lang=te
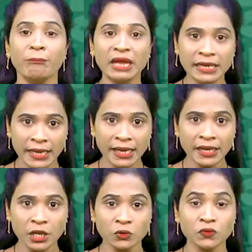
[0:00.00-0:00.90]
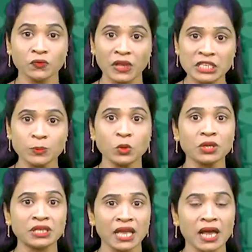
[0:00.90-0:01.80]
మీ డేటాను ఫేస్బుక్
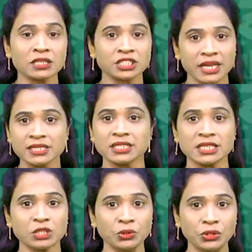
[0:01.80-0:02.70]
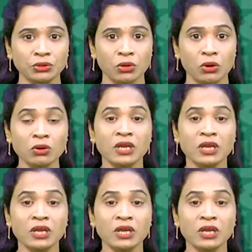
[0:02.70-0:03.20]
ఎలా షేర్ చేసుకుంటుందో